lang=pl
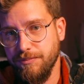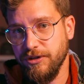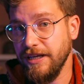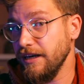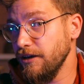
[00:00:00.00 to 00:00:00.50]

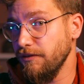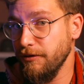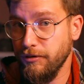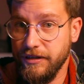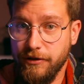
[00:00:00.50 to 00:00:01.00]
potęgi o
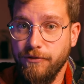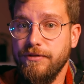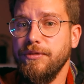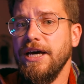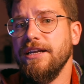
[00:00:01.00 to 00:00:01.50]
wykładniku
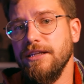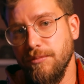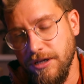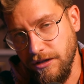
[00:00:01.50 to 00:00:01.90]
wymiernym,